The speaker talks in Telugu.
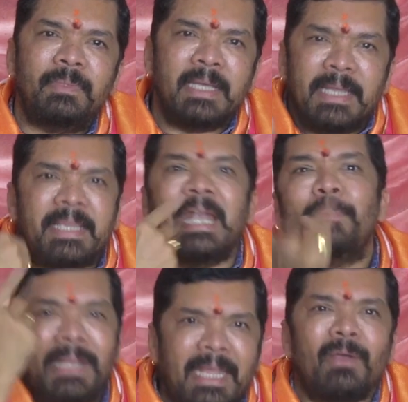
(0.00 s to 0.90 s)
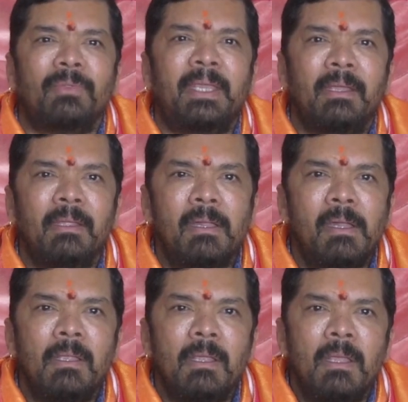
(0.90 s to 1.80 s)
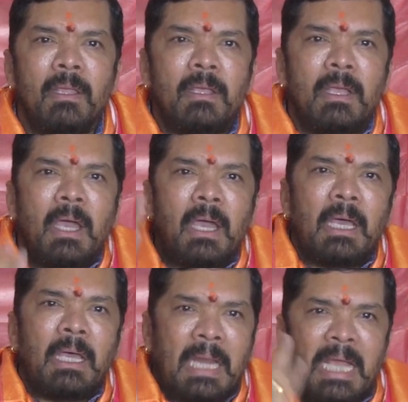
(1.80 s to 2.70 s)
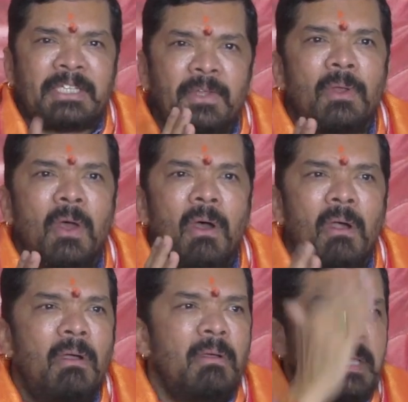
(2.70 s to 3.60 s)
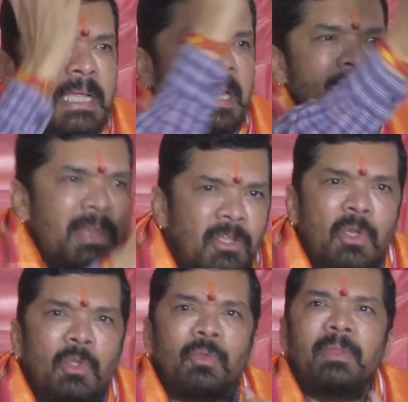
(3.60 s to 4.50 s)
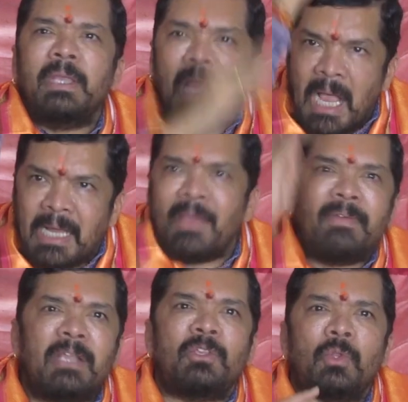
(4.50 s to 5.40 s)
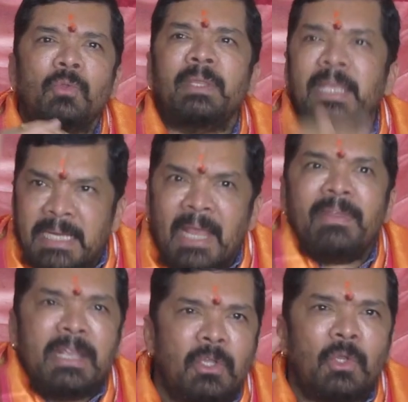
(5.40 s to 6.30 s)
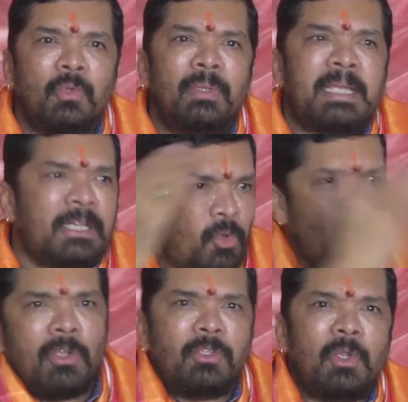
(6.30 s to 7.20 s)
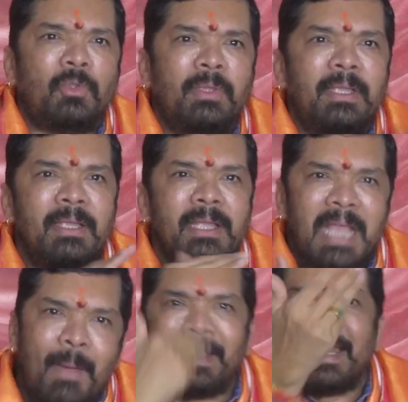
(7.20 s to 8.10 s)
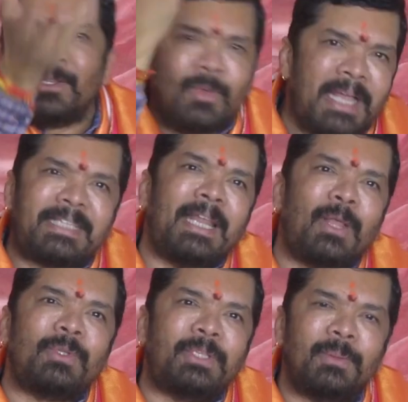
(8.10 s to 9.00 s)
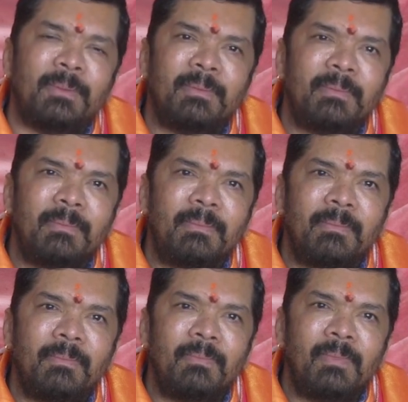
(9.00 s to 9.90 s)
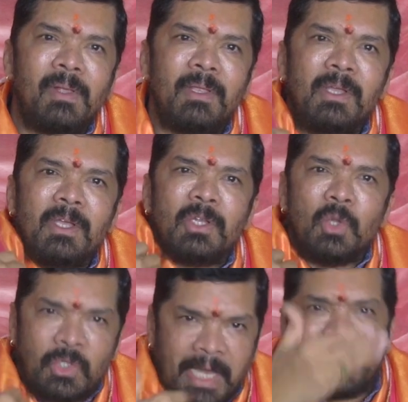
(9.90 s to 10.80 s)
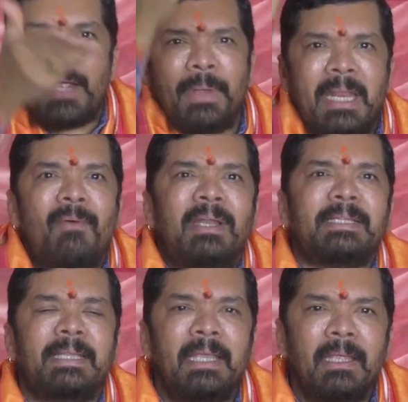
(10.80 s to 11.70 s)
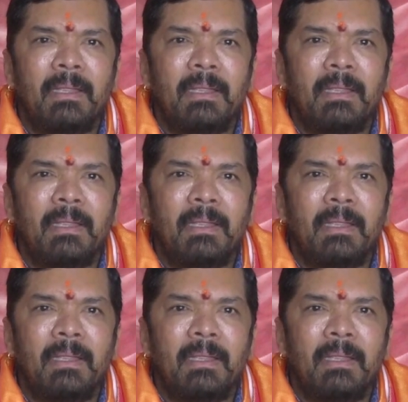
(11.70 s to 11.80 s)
ఇక నీ క్రెడిబిలిటీ ఉంది రాష్ట్రంలో ఇక్కడ అవినీతి జరుగుతుంది అక్కడ అవినీతి జరుగుతుంది ఇక్కడ అవినీతి జరుగుతుంది ఇక్కడ ద్రోహం జరుగుతుంది కాబట్టే కదా నువ్వు రాజకీయాల్లోకి వచ్చావు నువ్వు స్ట్రైట్కి అప్పుడే రావాల్సింది